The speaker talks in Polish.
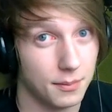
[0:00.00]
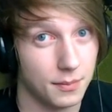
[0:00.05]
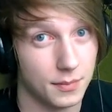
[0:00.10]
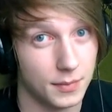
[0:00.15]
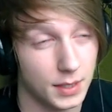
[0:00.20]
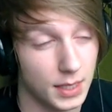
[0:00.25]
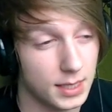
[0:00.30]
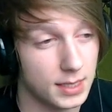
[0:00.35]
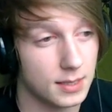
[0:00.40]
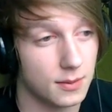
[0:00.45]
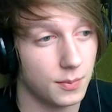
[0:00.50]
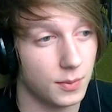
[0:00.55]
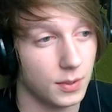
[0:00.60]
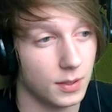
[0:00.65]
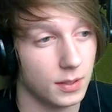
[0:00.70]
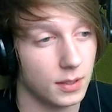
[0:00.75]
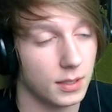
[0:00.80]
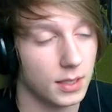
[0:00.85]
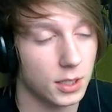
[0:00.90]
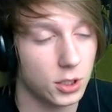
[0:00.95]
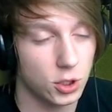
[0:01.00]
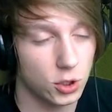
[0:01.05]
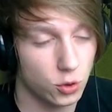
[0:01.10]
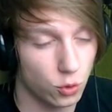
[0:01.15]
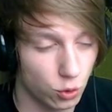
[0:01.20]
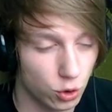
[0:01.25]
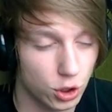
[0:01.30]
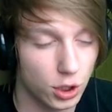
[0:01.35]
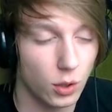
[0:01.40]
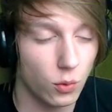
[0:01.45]
nie z, e, znaczy z
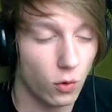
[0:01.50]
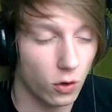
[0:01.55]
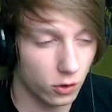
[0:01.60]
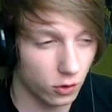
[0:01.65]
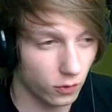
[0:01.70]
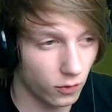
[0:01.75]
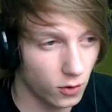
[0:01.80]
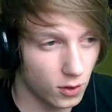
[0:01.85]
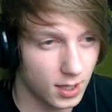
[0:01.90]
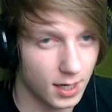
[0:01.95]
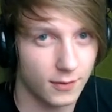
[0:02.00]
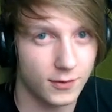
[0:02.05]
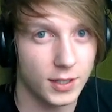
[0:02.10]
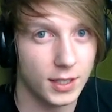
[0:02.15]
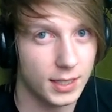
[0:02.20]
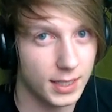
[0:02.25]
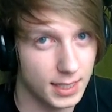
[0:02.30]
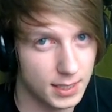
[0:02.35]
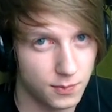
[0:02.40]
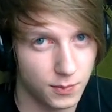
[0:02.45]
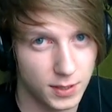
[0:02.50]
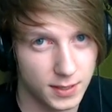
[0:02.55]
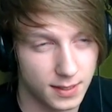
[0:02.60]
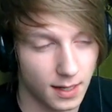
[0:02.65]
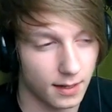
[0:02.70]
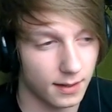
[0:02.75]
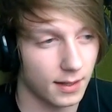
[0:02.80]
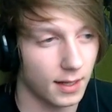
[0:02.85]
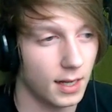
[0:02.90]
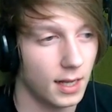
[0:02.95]
drużyny World of Warcraft, nie z
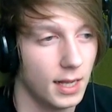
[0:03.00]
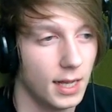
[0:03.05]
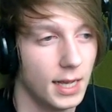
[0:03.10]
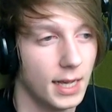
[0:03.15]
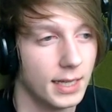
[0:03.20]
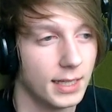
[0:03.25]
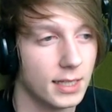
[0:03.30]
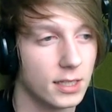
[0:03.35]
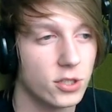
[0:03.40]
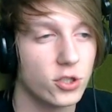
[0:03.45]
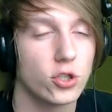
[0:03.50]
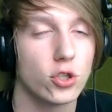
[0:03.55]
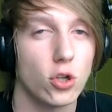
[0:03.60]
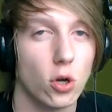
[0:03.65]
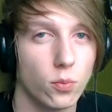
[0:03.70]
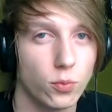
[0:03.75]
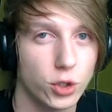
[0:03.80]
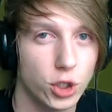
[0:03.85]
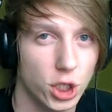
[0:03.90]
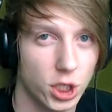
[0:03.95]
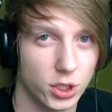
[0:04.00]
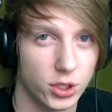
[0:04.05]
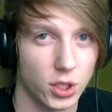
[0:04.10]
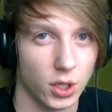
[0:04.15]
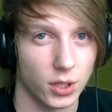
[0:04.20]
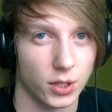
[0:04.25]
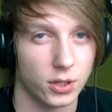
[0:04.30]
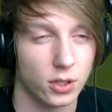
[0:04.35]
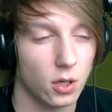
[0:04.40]
Blizzarda, jest Tom Chilton.